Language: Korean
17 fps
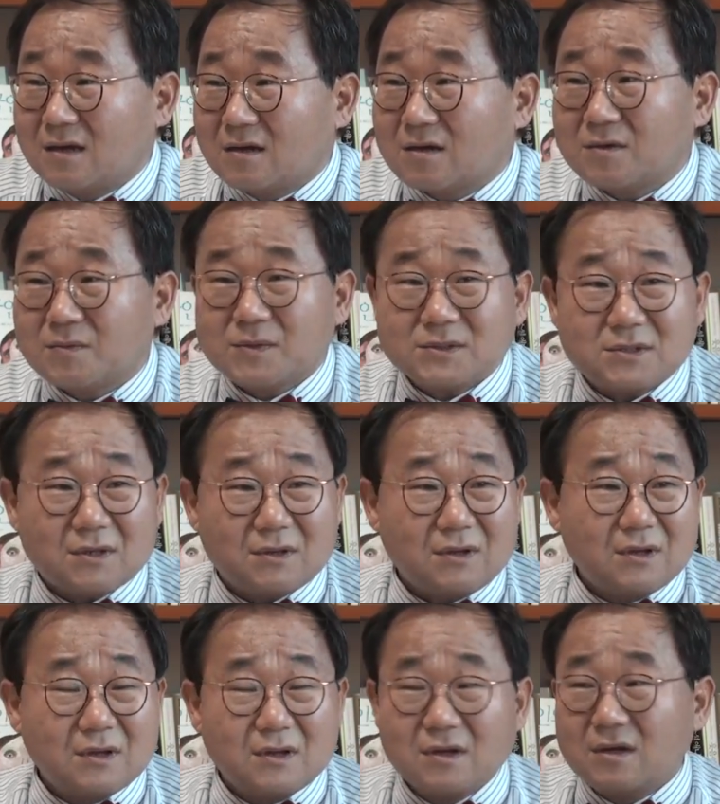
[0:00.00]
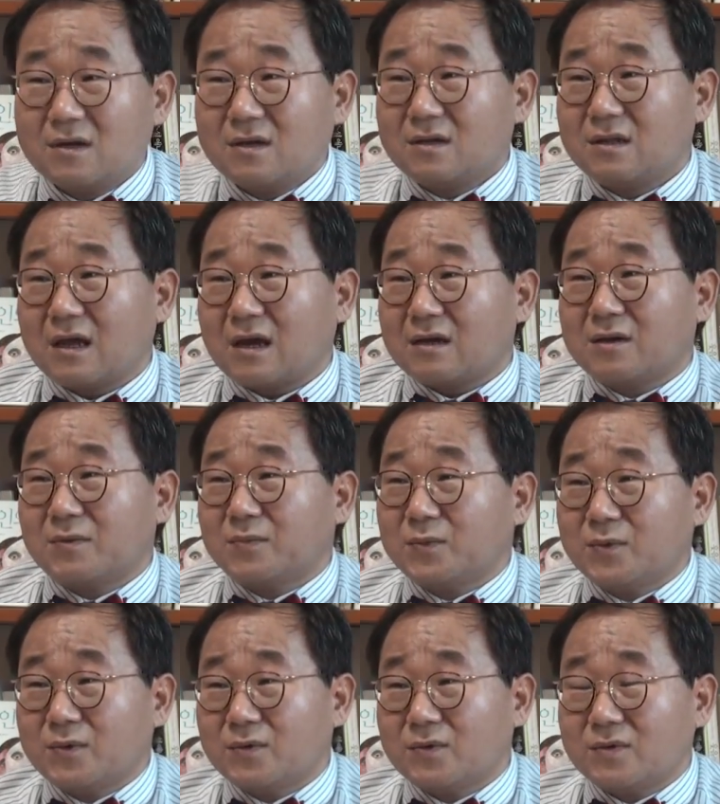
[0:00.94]
그러면서 내가
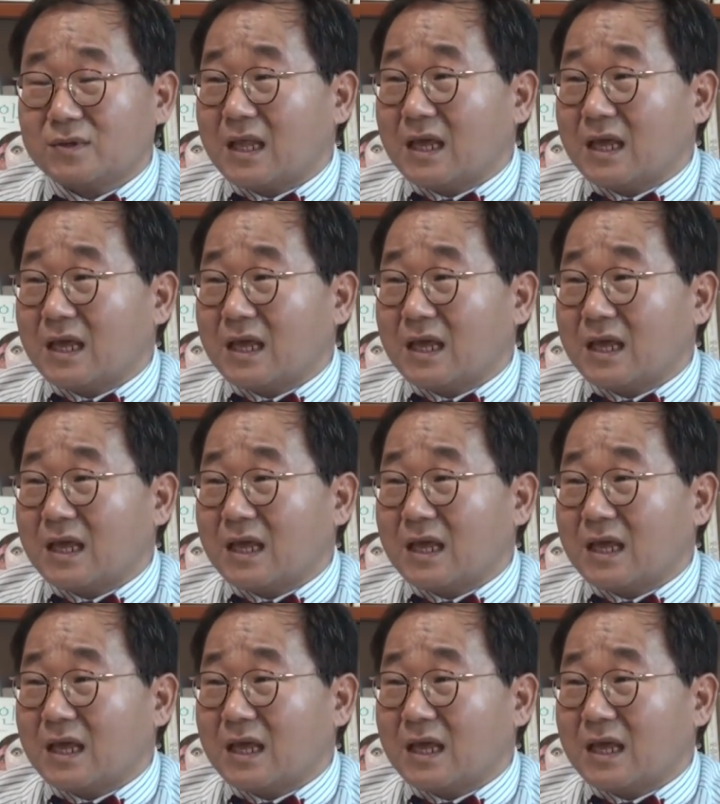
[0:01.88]
너무